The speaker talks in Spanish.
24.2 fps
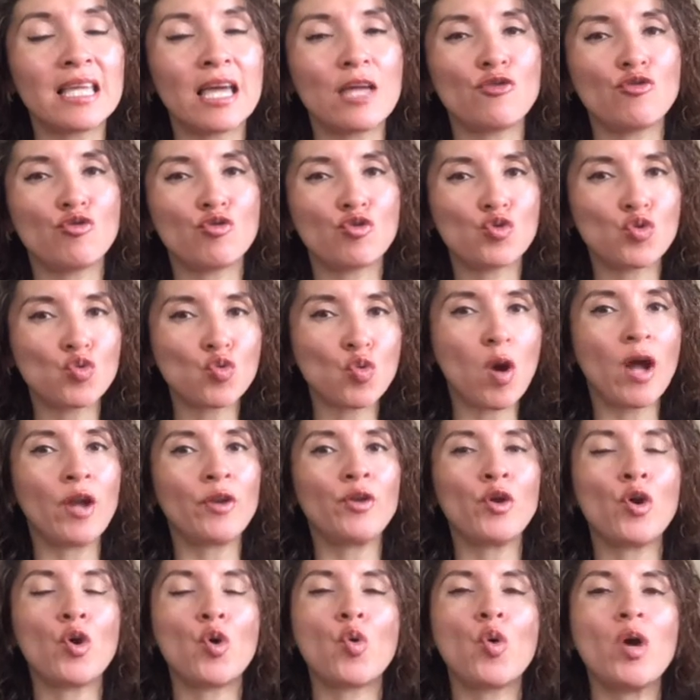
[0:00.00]
de
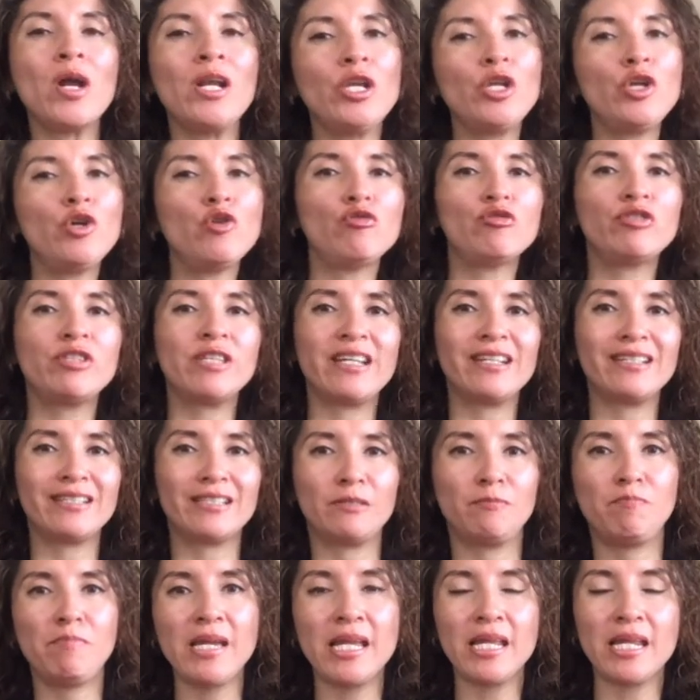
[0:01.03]
usuario o el user
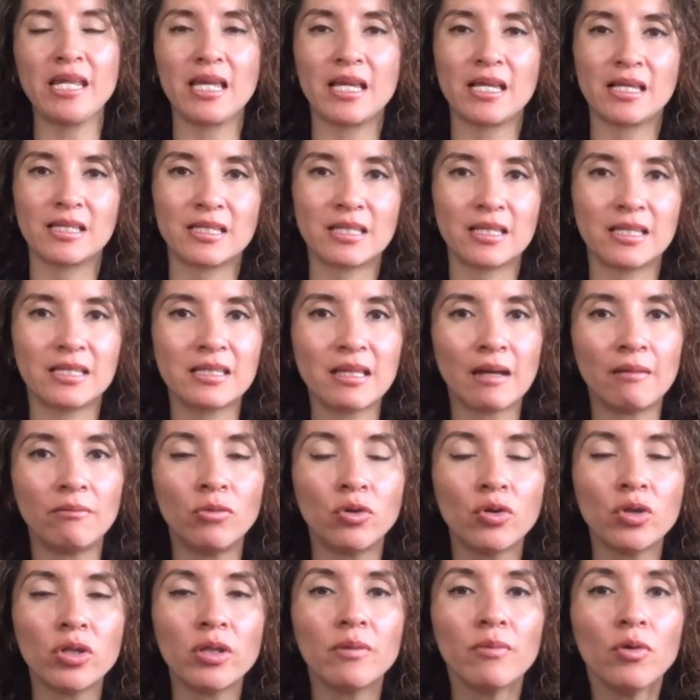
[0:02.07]
experience que está
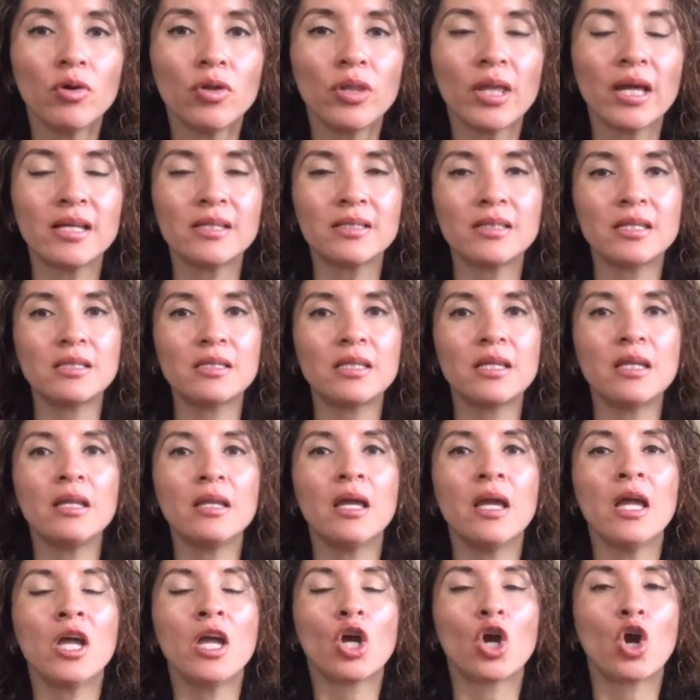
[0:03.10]
muy de moda, es decir,
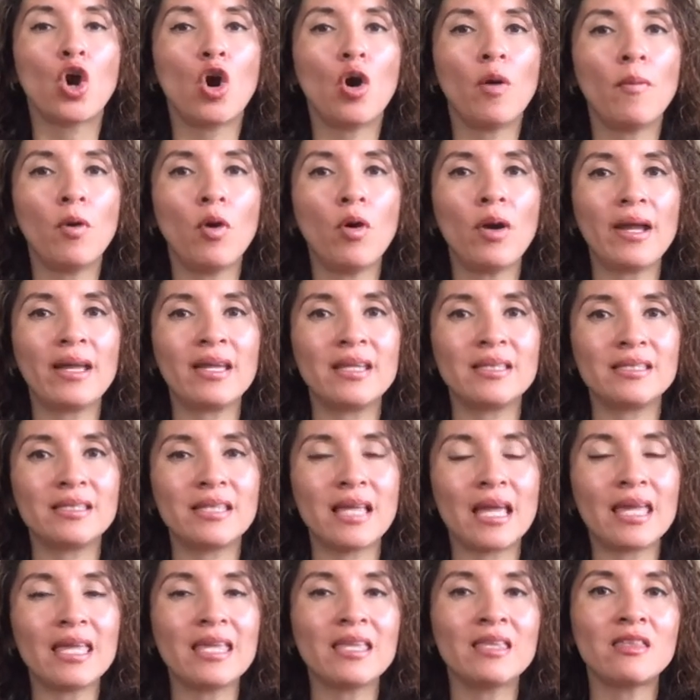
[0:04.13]
cómo
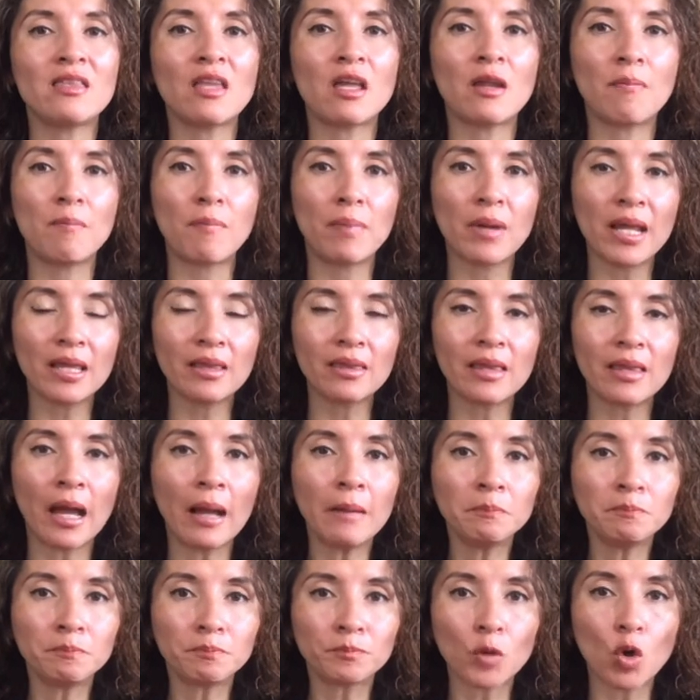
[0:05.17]
este,
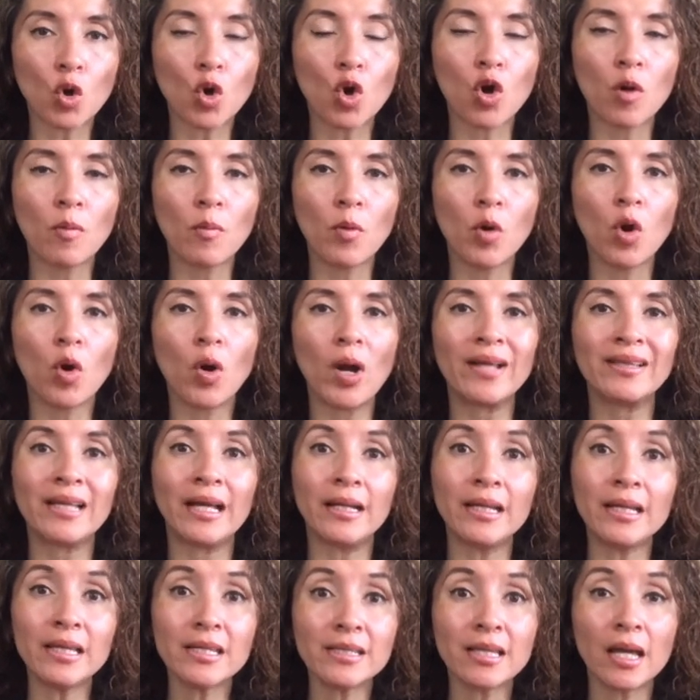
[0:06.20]
interpreta o cómo
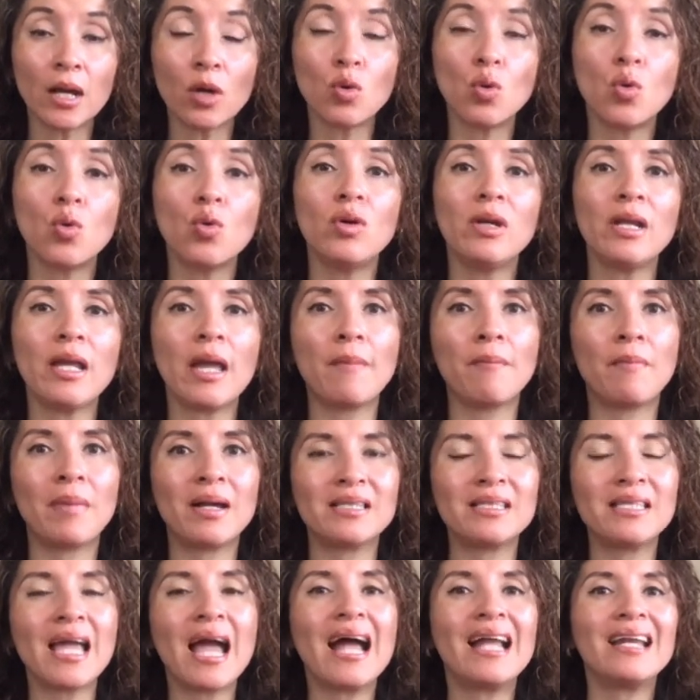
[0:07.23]
analiza Google en
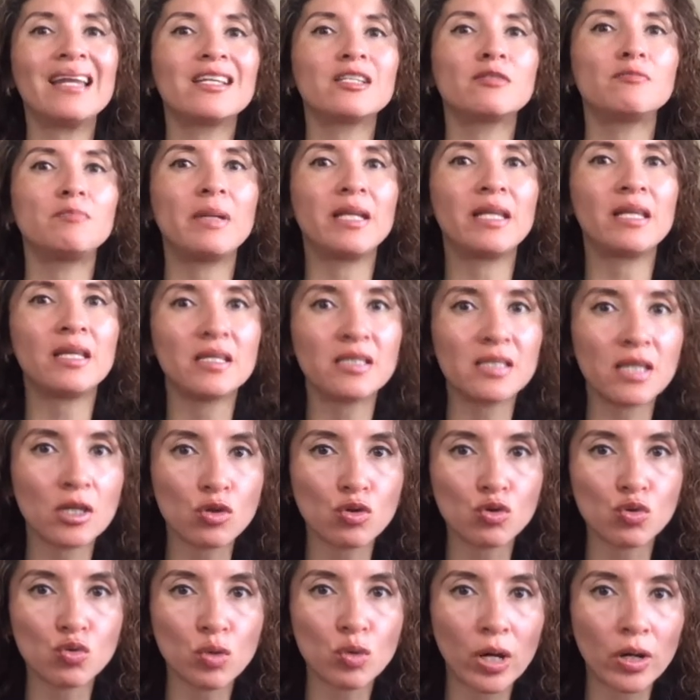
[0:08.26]
base a la experiencia
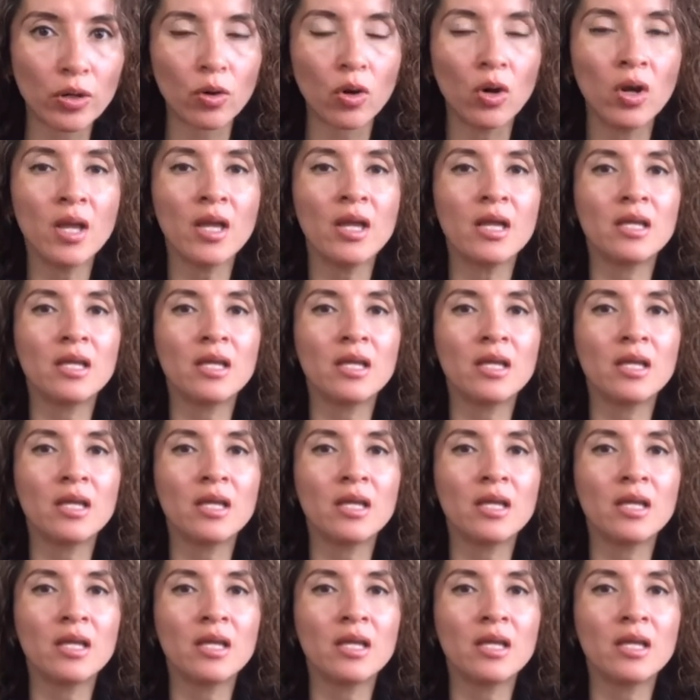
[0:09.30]
de usuario.